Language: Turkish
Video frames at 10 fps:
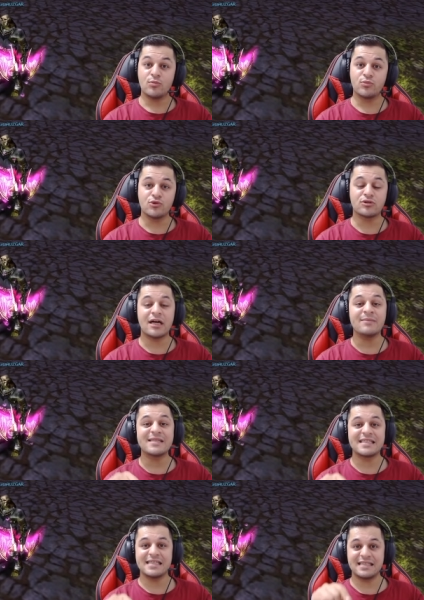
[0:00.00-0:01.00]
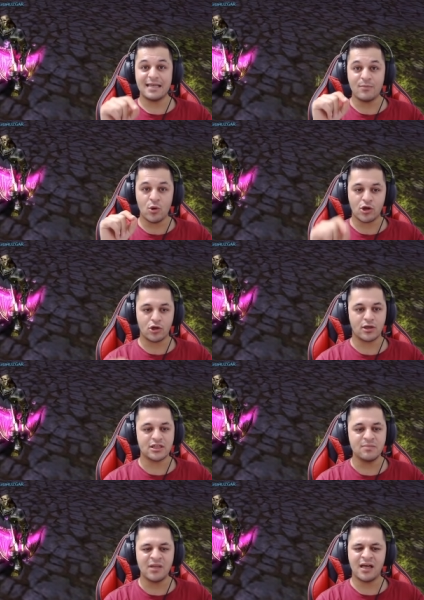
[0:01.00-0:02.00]
bu tam sistem ona göre.
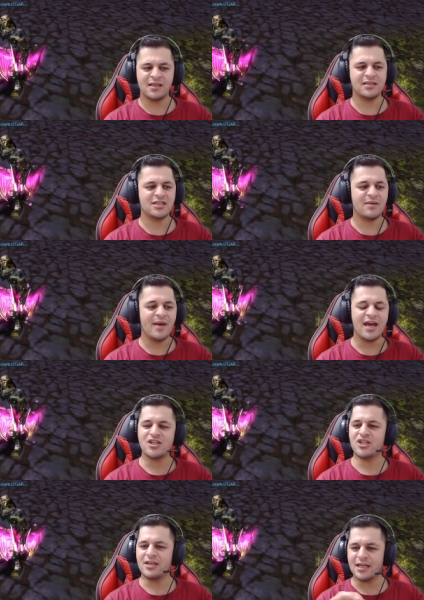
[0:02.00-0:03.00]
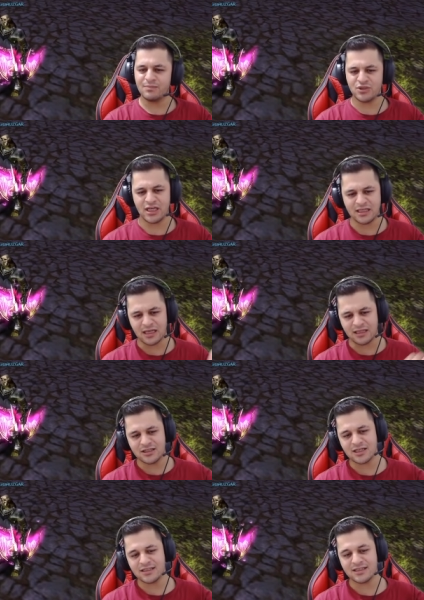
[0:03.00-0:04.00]
Şimdi anlatacağım her şeyi net bir şekilde
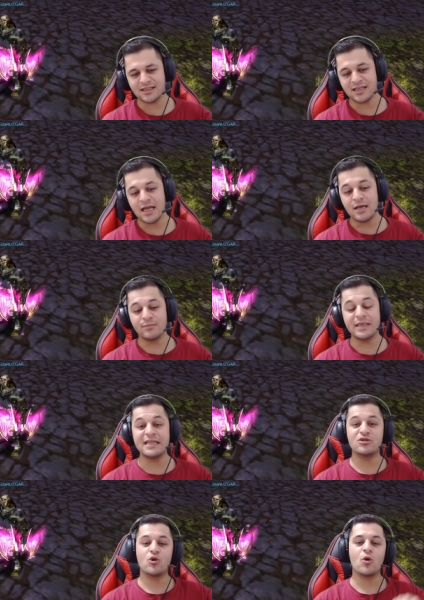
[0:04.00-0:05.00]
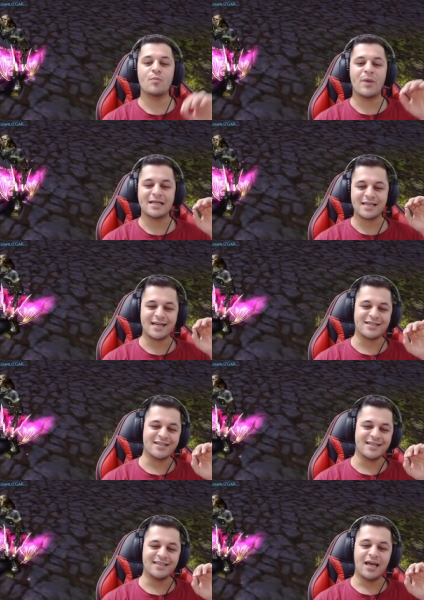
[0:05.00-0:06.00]
anlayacaksınız. Birçok
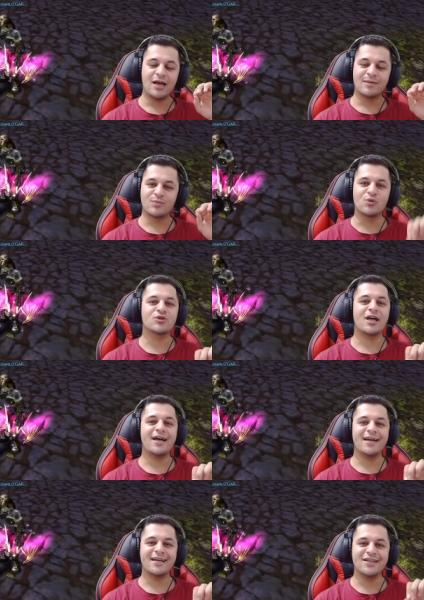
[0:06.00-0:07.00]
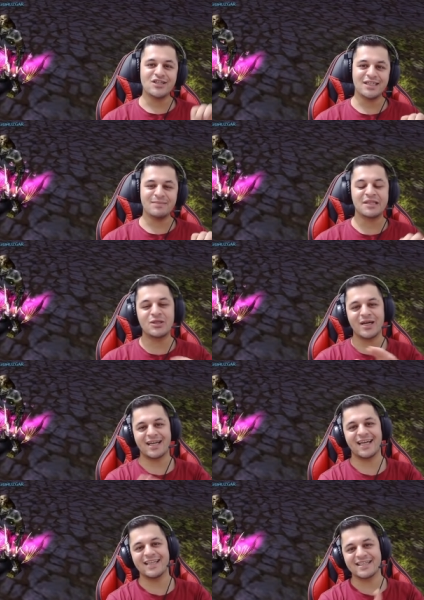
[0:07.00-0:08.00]
pazarcının Burada işi bitiyor
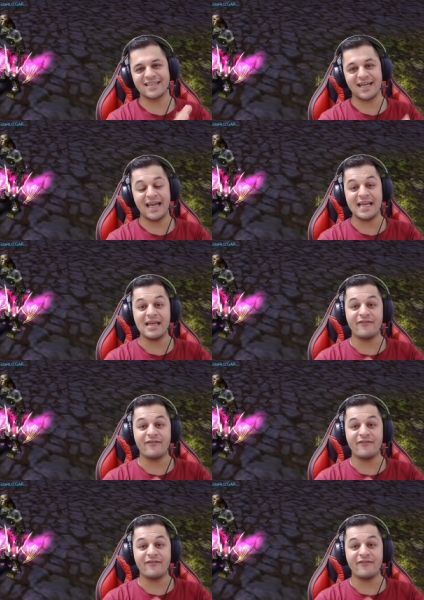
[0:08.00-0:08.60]
arkadaşlar. Hele